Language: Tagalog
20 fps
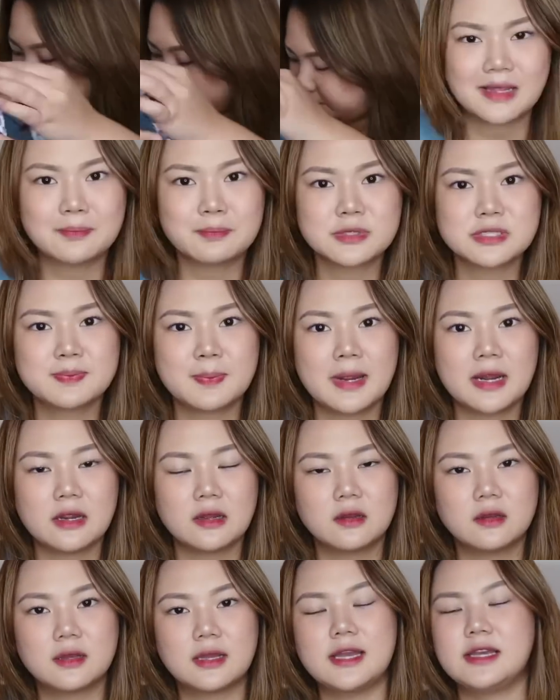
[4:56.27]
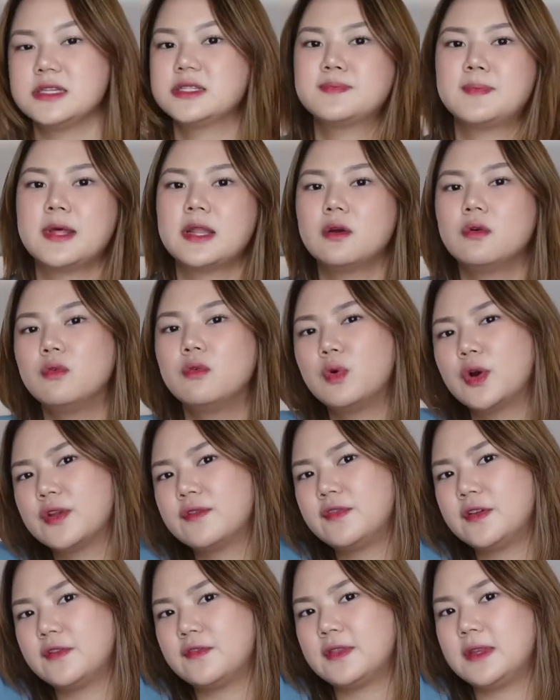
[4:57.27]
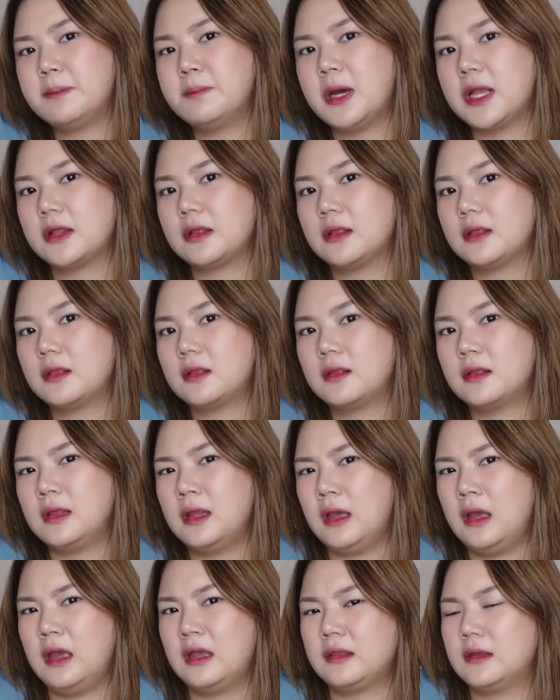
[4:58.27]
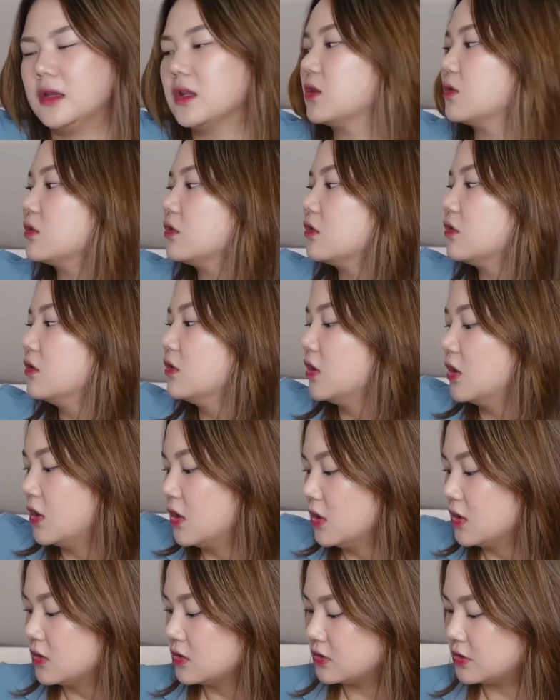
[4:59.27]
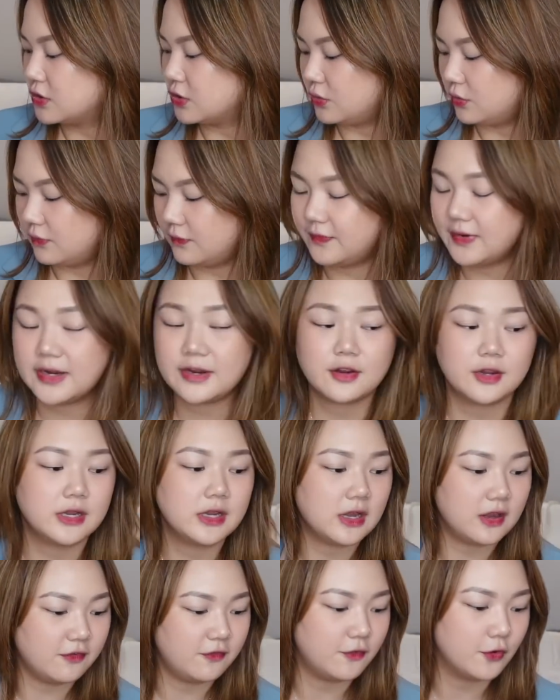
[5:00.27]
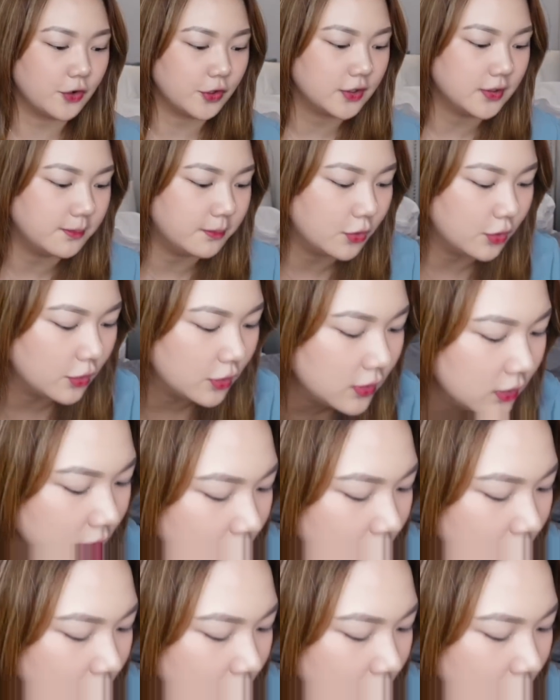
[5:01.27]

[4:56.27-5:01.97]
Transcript: Tapos parang guys, parang 150 baht lang ata to. So, very affordable.